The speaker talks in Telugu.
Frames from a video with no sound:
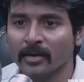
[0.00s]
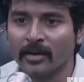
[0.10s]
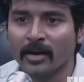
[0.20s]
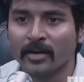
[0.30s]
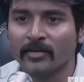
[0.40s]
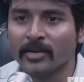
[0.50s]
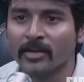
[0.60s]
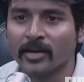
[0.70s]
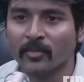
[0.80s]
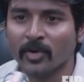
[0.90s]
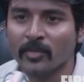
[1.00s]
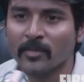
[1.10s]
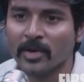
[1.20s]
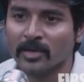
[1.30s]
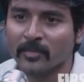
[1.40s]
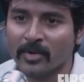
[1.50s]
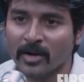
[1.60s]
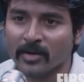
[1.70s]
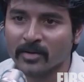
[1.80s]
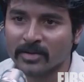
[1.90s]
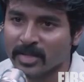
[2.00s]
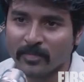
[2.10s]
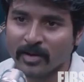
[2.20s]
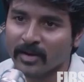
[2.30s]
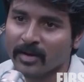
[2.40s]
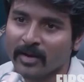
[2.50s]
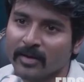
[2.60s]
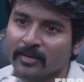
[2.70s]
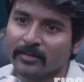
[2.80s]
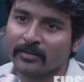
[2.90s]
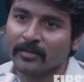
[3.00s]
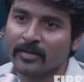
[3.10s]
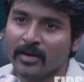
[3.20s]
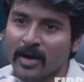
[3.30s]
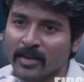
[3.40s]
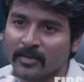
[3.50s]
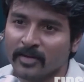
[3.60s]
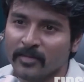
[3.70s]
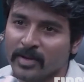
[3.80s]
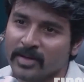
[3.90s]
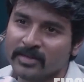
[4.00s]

కానీ నువ్వు చూపించాల్సింది మా ద్వారా చేసిన ప్రోడక్ట్ శాంపుల్స్ కాదురా దానికన్నా